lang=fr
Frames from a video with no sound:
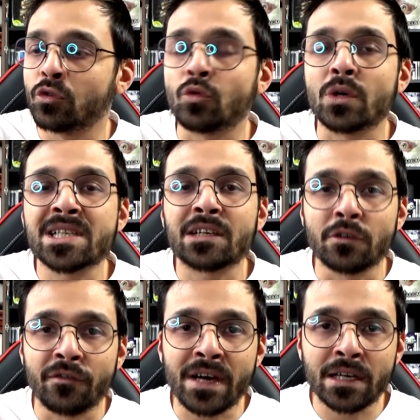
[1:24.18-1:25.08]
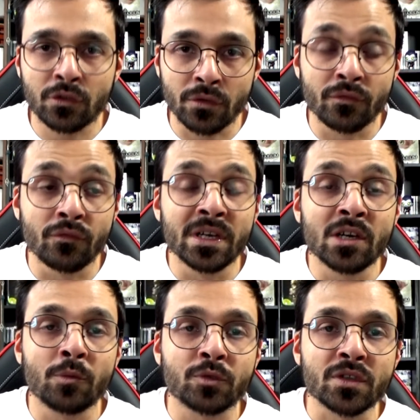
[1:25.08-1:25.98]
aux trois artefacts que vous
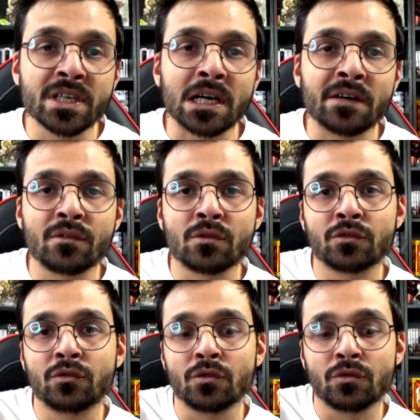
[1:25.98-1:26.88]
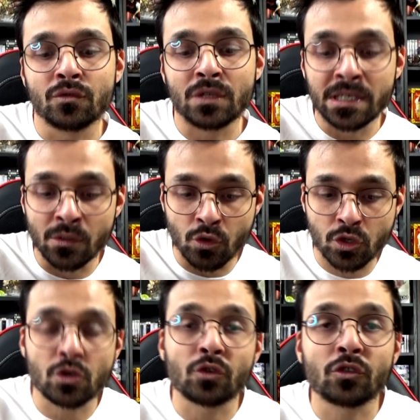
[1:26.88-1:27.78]
voulez obtenir avant d'aller de, d'aller au
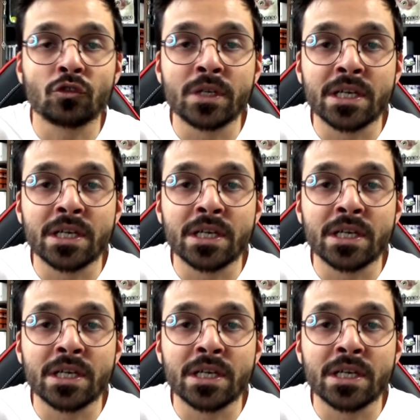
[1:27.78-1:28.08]
centre de